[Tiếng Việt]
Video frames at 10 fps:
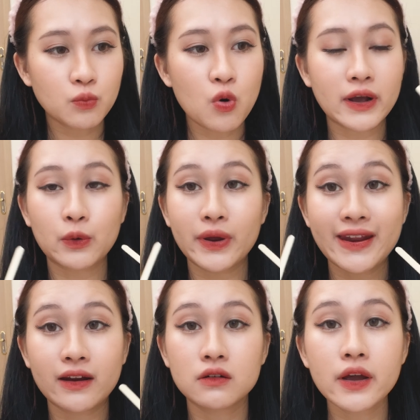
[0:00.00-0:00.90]
mua cái que
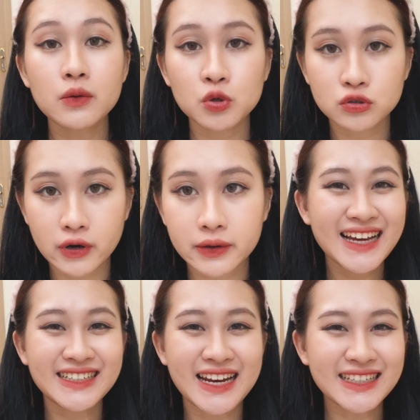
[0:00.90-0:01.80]
đèn lưỡi mọi người
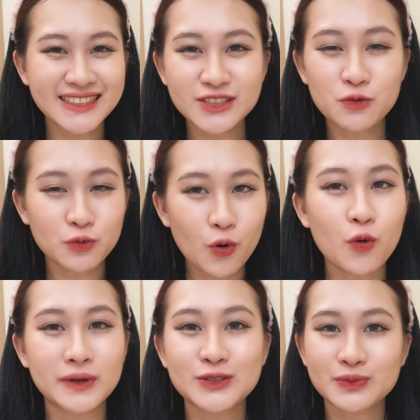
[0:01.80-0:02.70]
đấy là những dụng
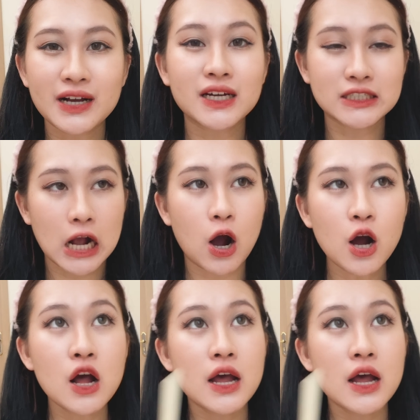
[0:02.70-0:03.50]
cụ mà chúng ta cần có